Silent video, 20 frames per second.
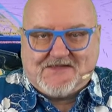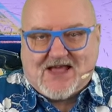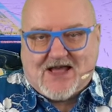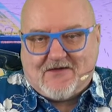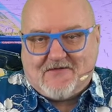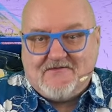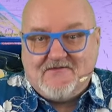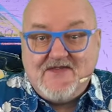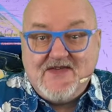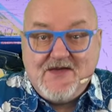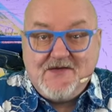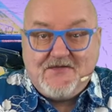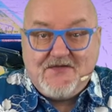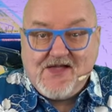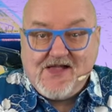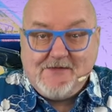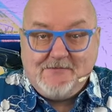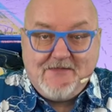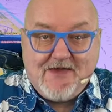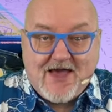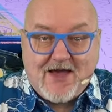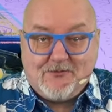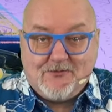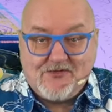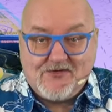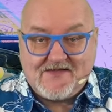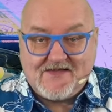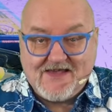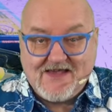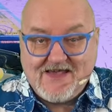ja, wie viel mehr
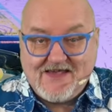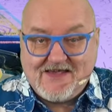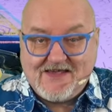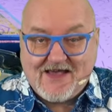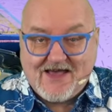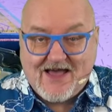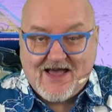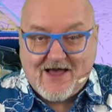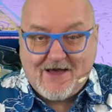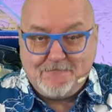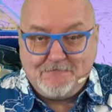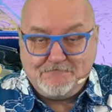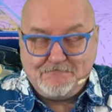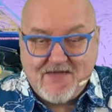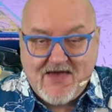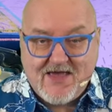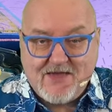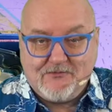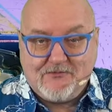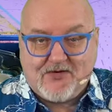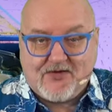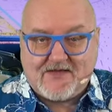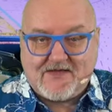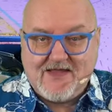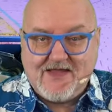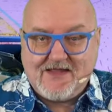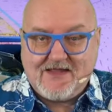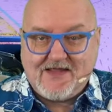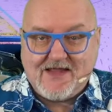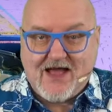muss ich am Mainboard
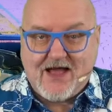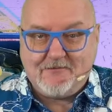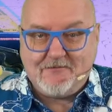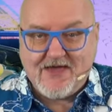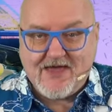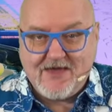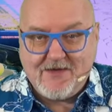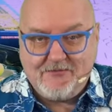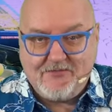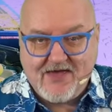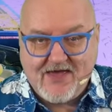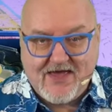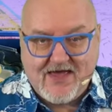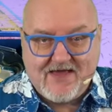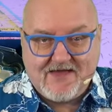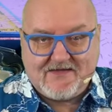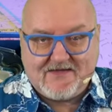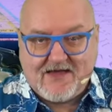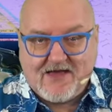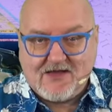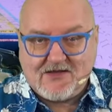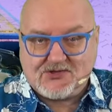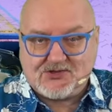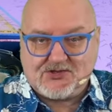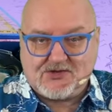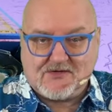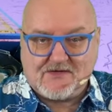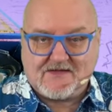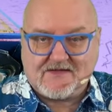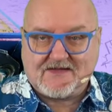hinten am
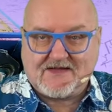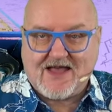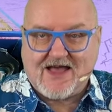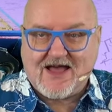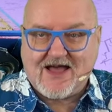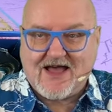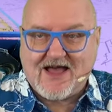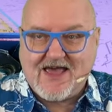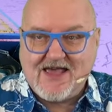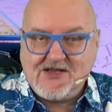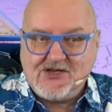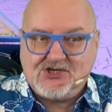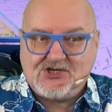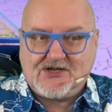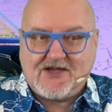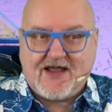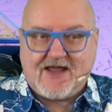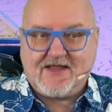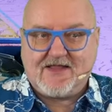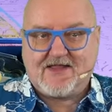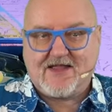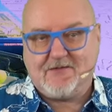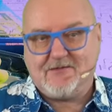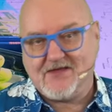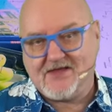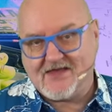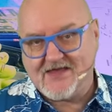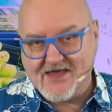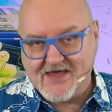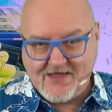EPS-Anschluss da reinstecken,
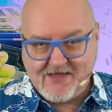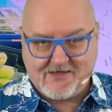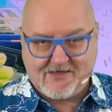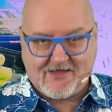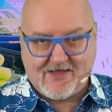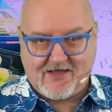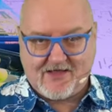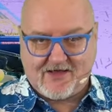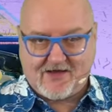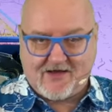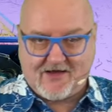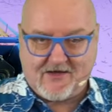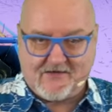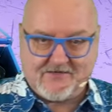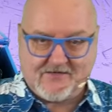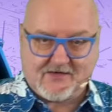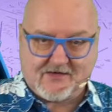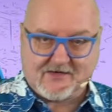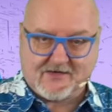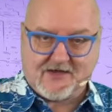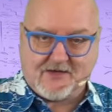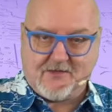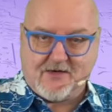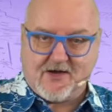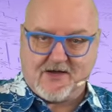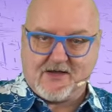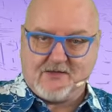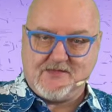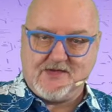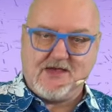damit hinten an der Grafikkarte am
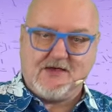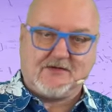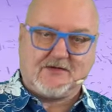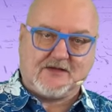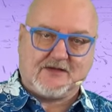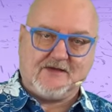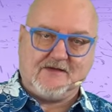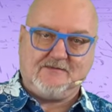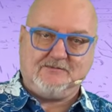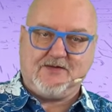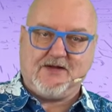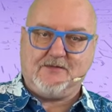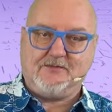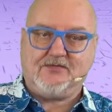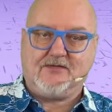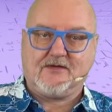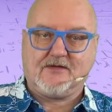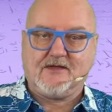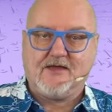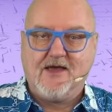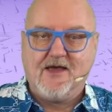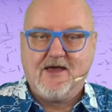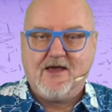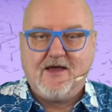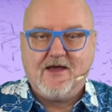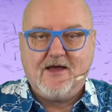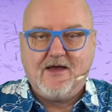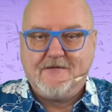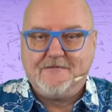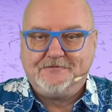HDMI oder DisplayPort
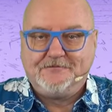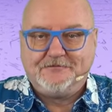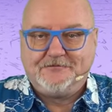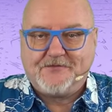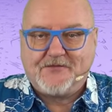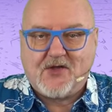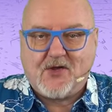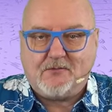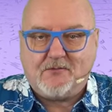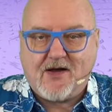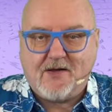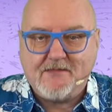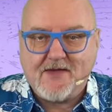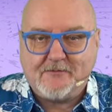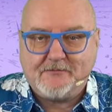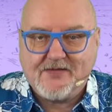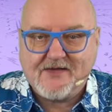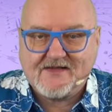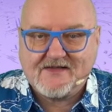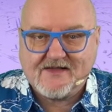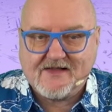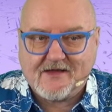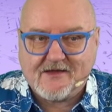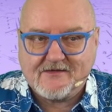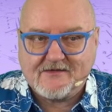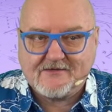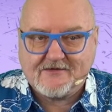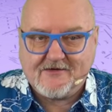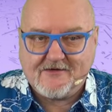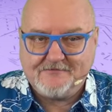noch ein paar mehr Pixel
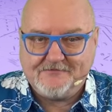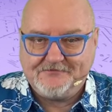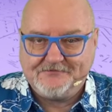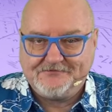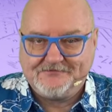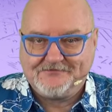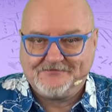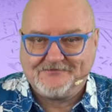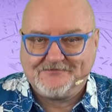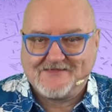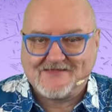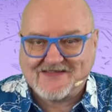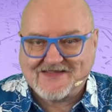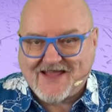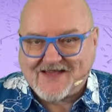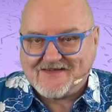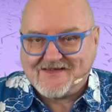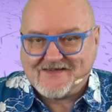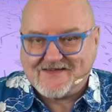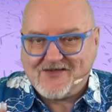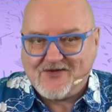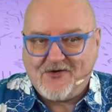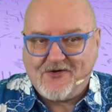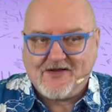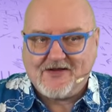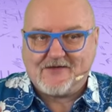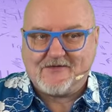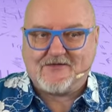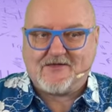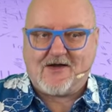rauskommen? Das ist die
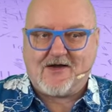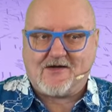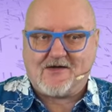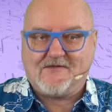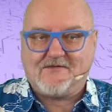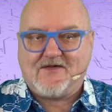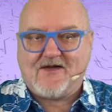heutige Frage